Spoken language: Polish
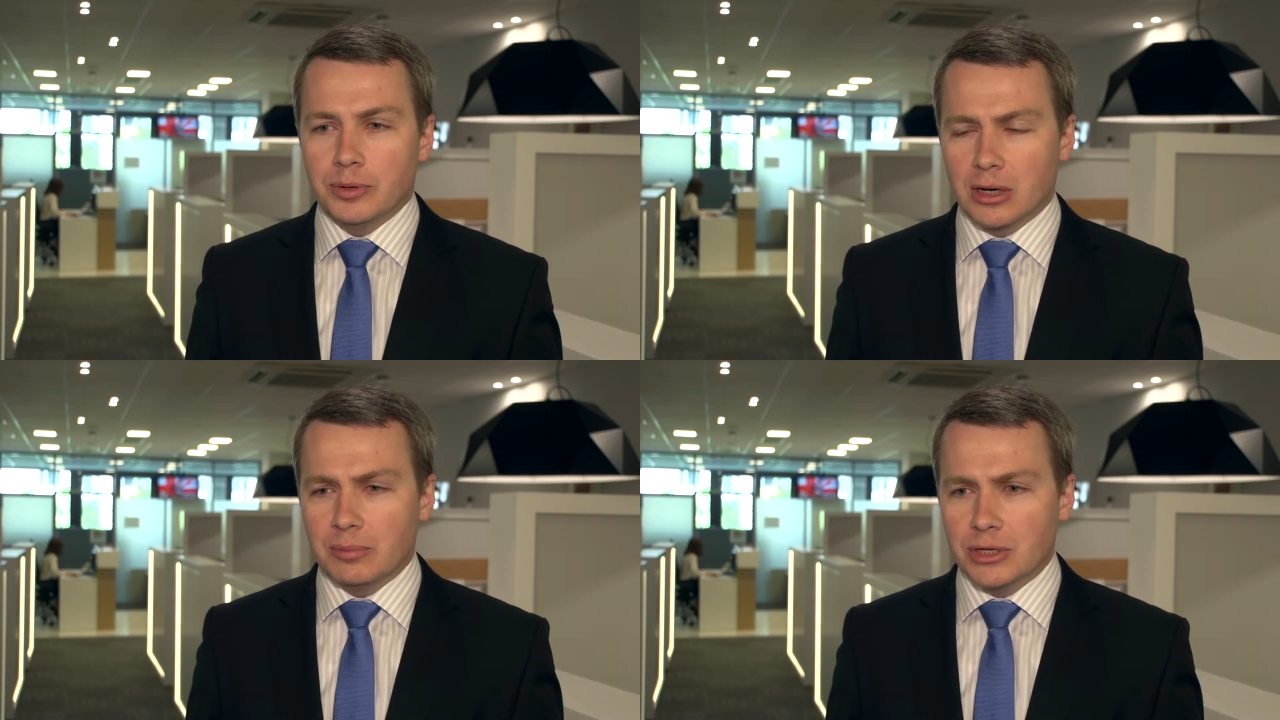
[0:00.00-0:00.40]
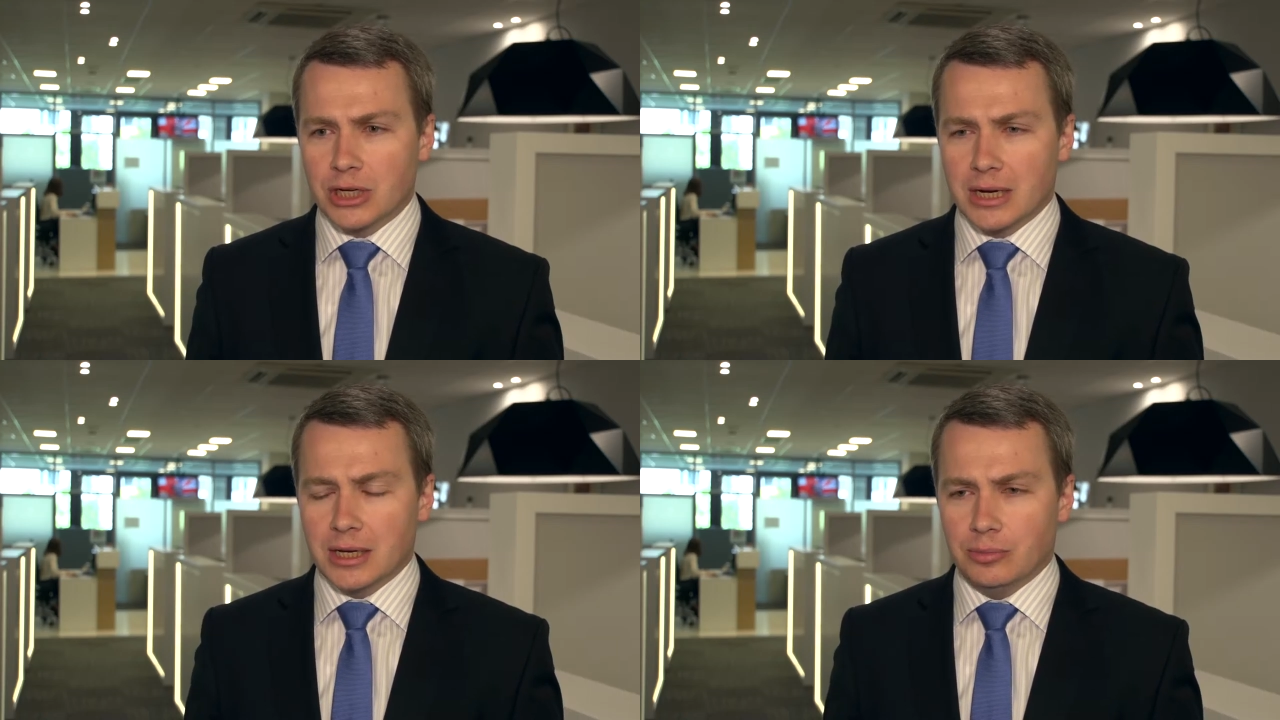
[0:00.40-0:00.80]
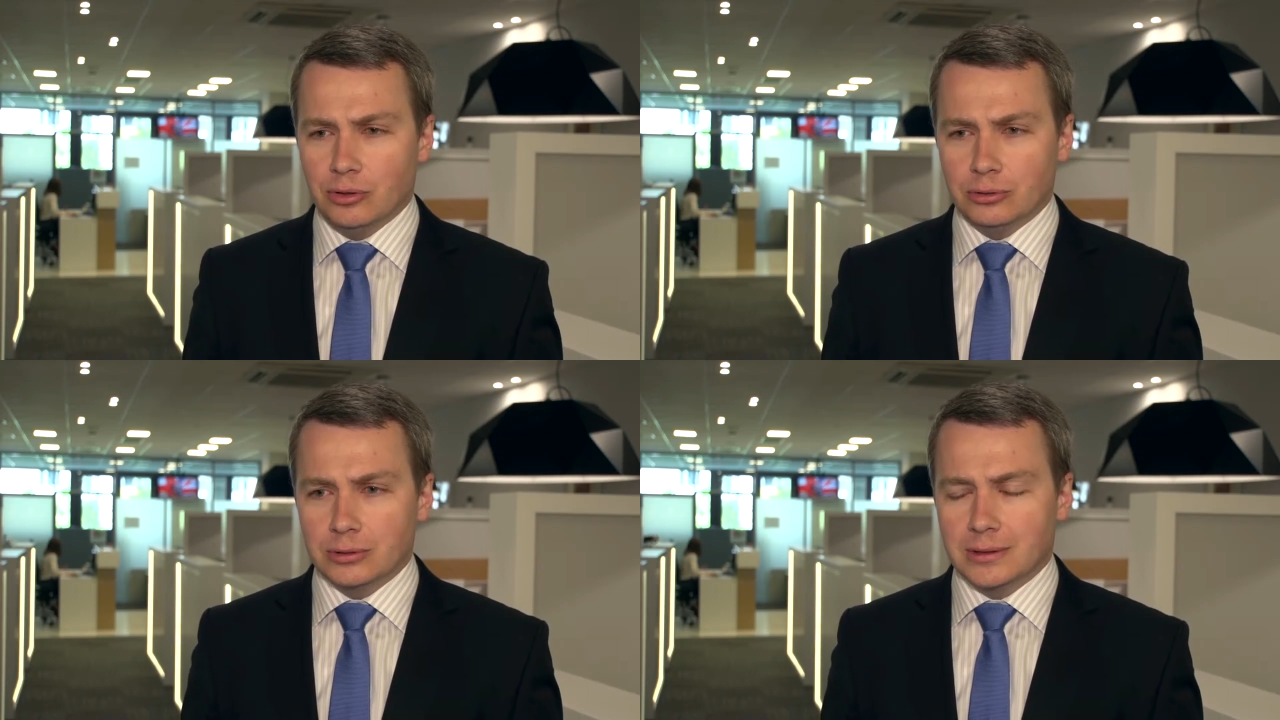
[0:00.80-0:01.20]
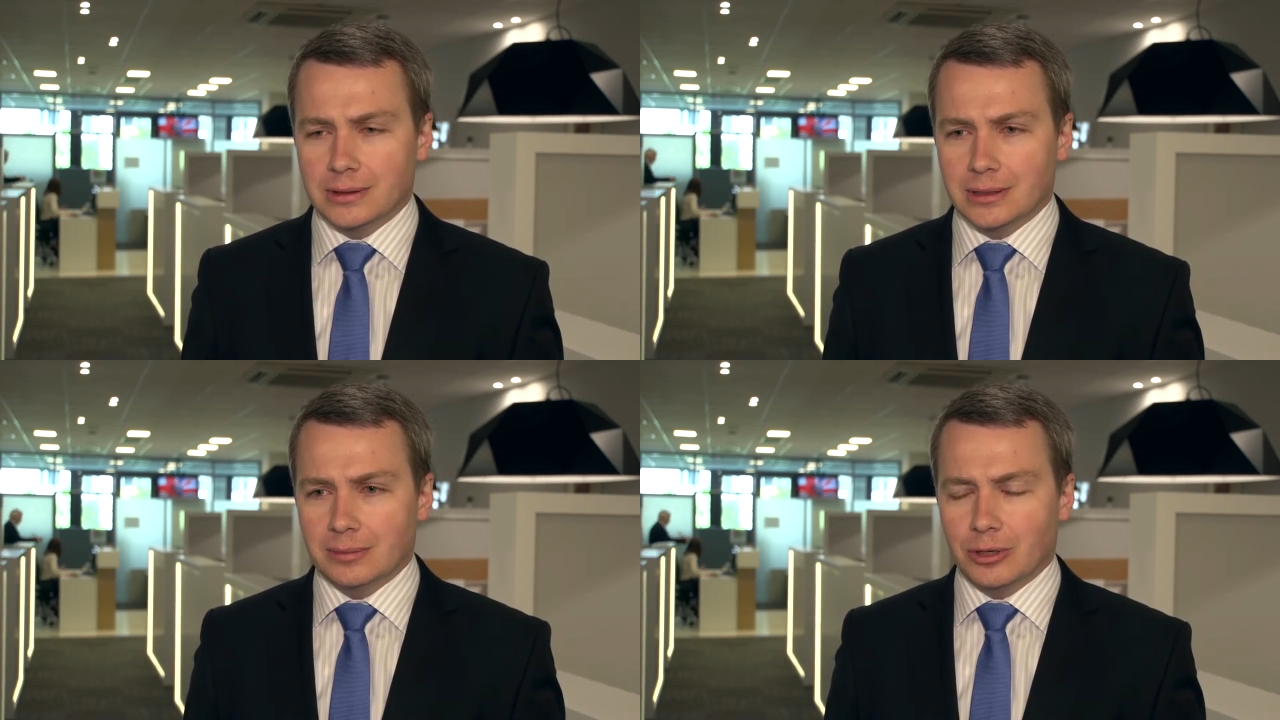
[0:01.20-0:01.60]
Program Mieszkanie
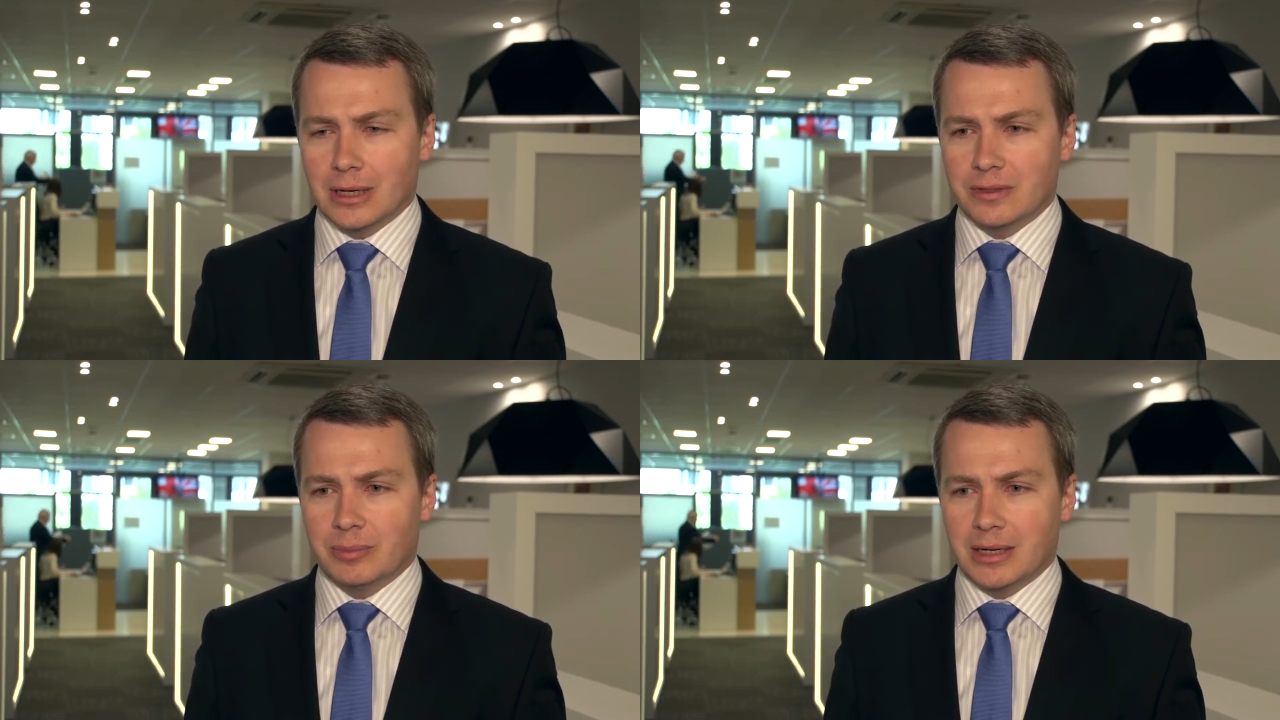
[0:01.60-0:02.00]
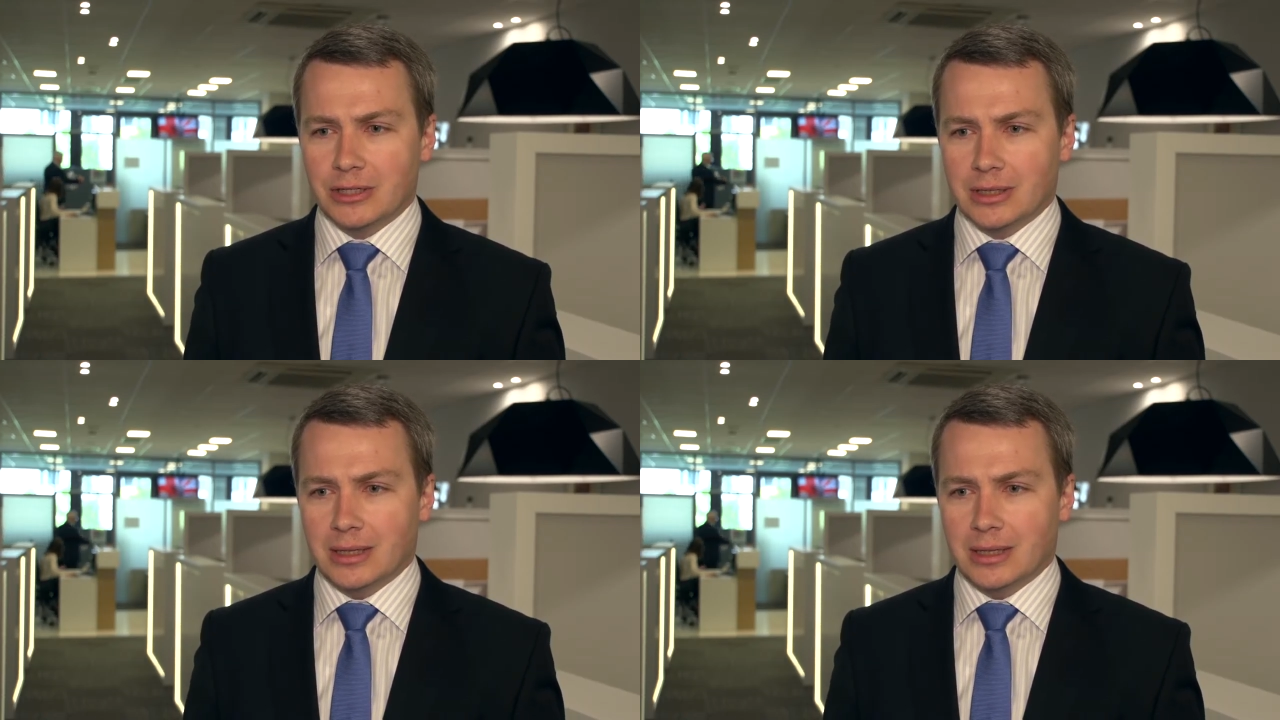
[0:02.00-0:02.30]
Plus, e, program wsparcia